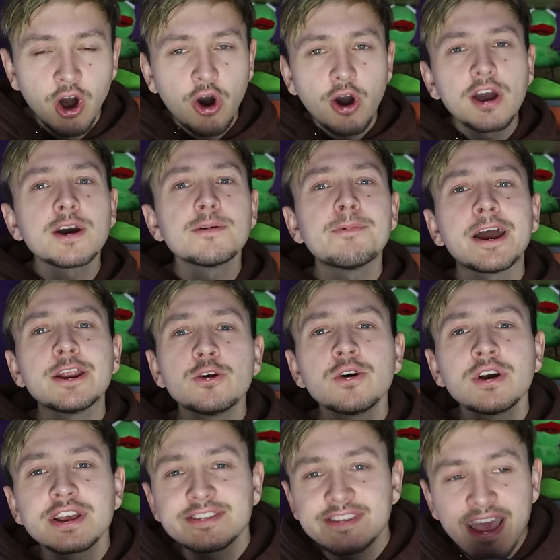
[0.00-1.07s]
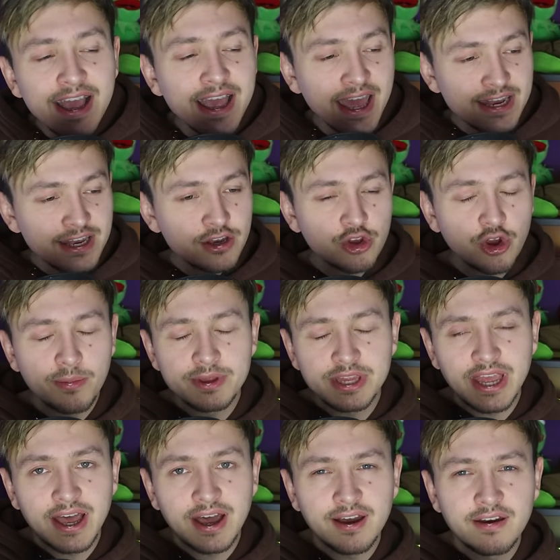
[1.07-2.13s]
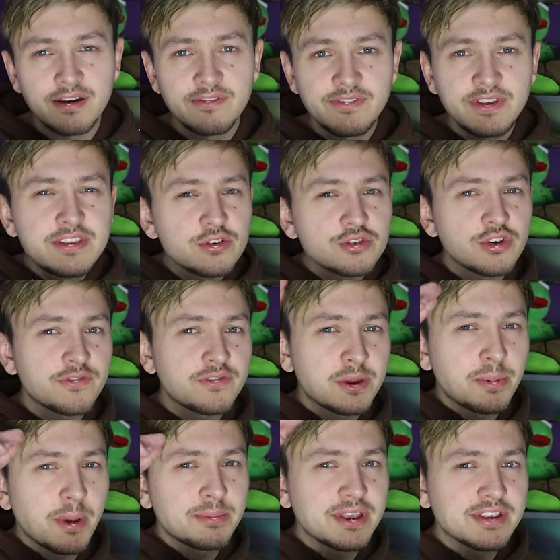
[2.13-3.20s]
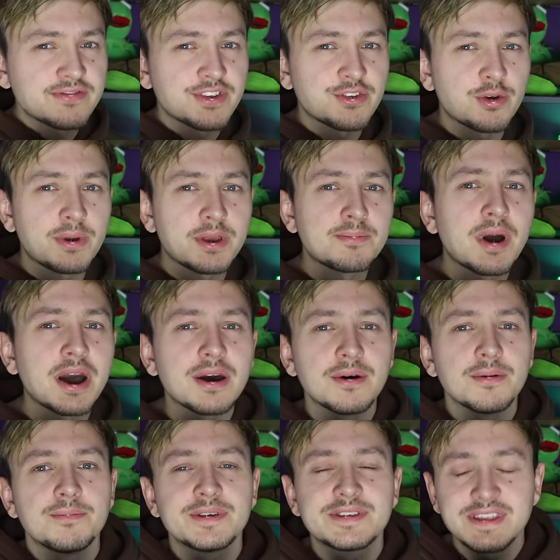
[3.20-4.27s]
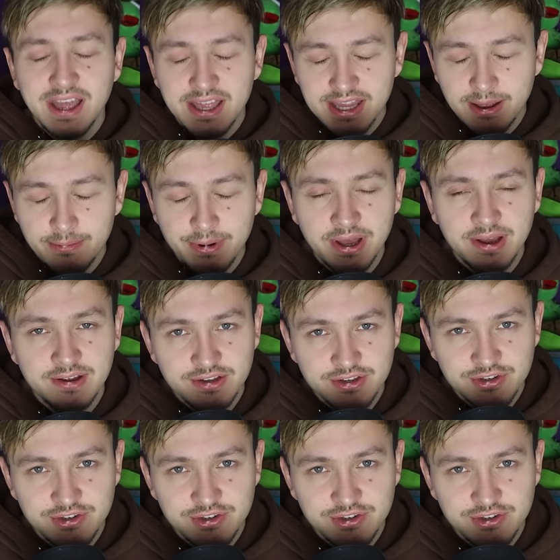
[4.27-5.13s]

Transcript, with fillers: Eure Meinung sehr gerne in die Kommentare. wie sie uns hoffentlich beim nächsten Mal, so auch immer ich mache. Bis dann aber.